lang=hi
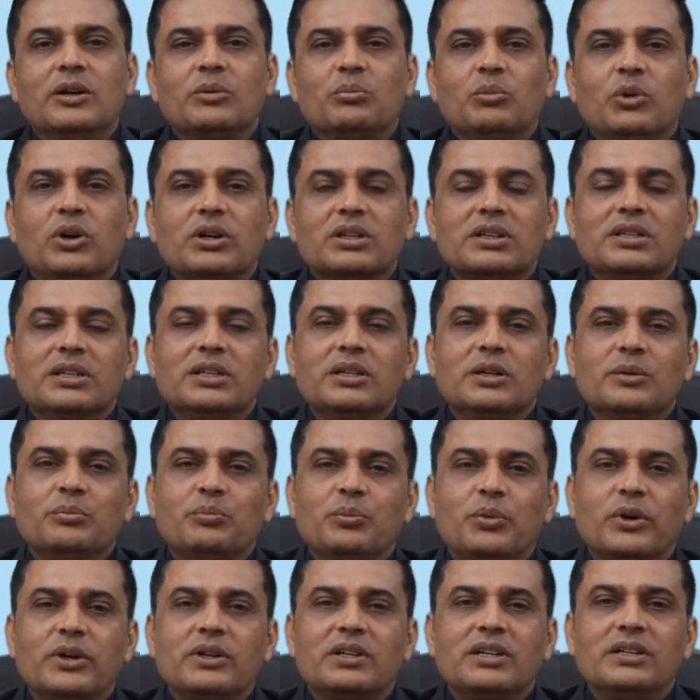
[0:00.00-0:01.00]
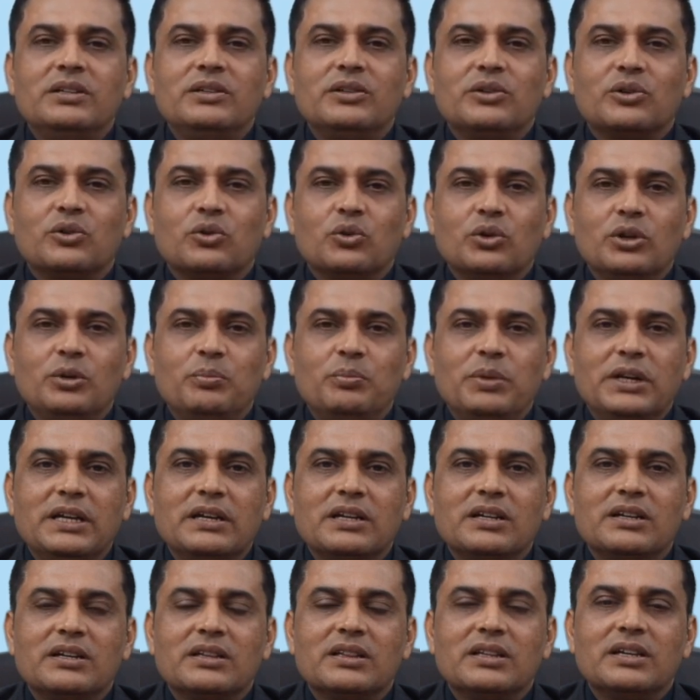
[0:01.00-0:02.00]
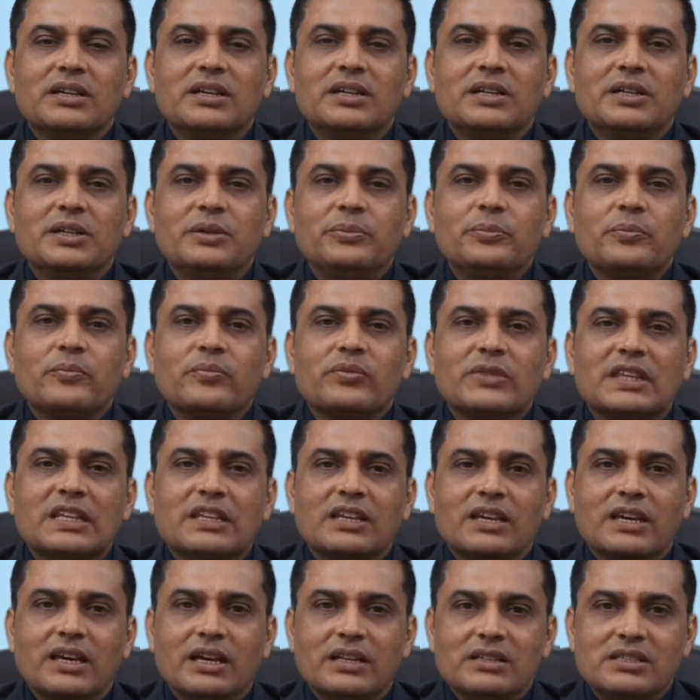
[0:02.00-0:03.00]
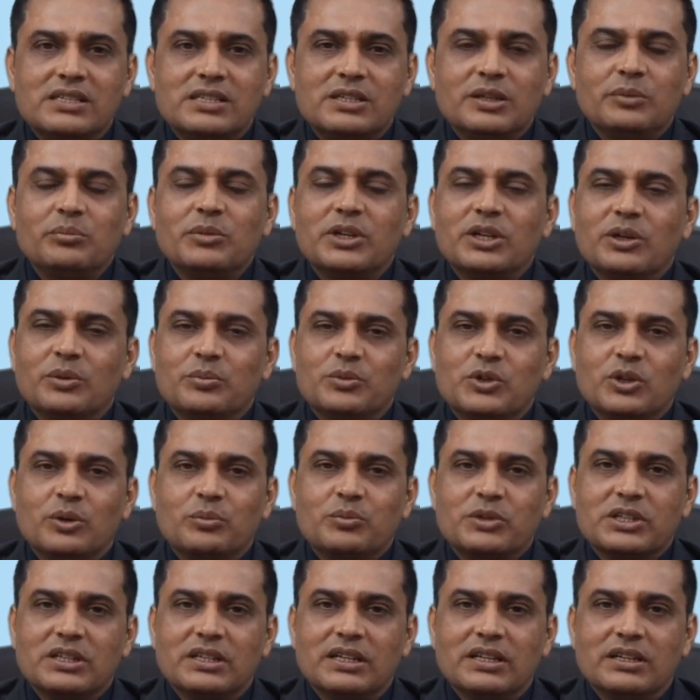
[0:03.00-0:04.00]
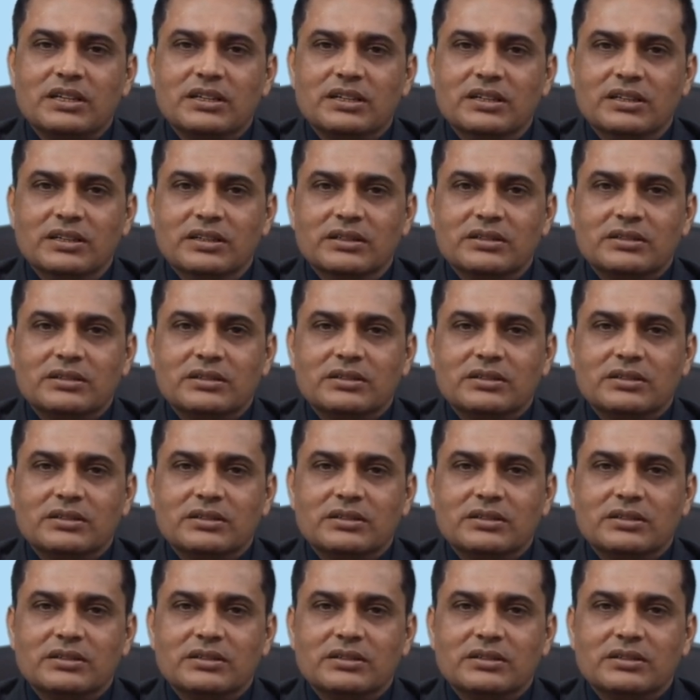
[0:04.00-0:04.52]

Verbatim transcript: बहुत ही इम्पॉर्टेंट रोल प्ले करता है कैल्शियम के एब्जॉर्प्शन के लिए